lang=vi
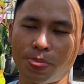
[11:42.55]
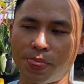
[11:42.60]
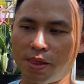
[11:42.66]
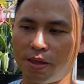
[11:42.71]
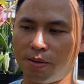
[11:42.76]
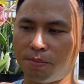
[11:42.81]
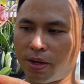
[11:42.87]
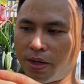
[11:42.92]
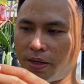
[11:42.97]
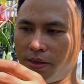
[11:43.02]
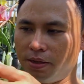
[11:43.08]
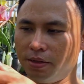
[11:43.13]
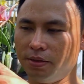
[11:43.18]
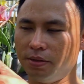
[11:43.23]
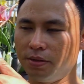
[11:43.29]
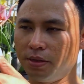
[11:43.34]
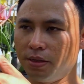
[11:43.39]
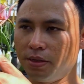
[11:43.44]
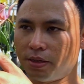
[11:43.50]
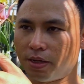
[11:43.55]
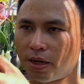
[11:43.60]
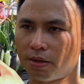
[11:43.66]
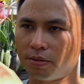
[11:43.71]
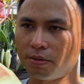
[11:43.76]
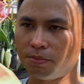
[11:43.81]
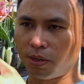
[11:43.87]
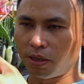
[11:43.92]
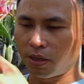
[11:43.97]
Nhưng mà như
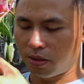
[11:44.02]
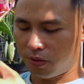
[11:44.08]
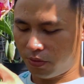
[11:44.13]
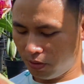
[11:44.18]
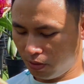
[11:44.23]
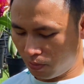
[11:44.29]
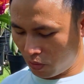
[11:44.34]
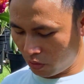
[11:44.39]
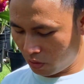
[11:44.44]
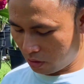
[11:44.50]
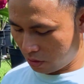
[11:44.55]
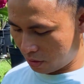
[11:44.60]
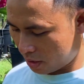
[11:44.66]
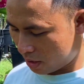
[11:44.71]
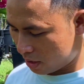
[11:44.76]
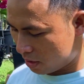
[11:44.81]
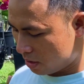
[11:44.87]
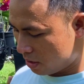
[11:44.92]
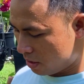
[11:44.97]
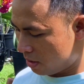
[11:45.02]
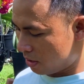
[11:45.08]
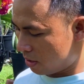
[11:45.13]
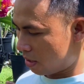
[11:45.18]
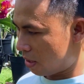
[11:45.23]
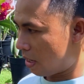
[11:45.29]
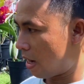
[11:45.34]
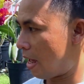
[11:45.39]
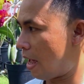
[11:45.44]
cách mình nói với mọi người á,
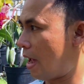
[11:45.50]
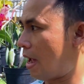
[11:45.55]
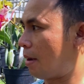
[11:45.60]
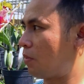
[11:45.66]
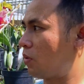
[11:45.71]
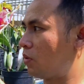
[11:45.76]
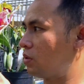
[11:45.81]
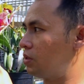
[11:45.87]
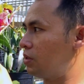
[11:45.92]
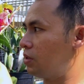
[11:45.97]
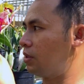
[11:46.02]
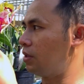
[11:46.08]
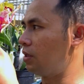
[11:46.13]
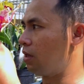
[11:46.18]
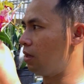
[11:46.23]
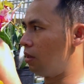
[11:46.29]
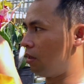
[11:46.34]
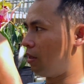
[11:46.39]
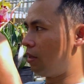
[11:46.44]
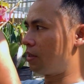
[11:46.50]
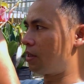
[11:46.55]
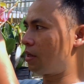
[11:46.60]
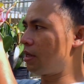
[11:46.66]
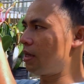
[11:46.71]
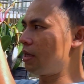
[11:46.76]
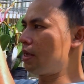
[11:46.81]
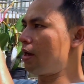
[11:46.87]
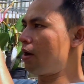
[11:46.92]
là mọi người lựa
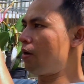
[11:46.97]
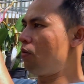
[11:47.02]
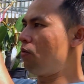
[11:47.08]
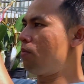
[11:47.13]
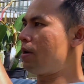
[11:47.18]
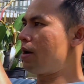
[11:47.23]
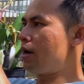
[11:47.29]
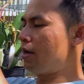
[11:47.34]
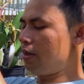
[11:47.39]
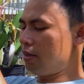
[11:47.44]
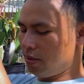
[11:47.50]
những cái chậu mà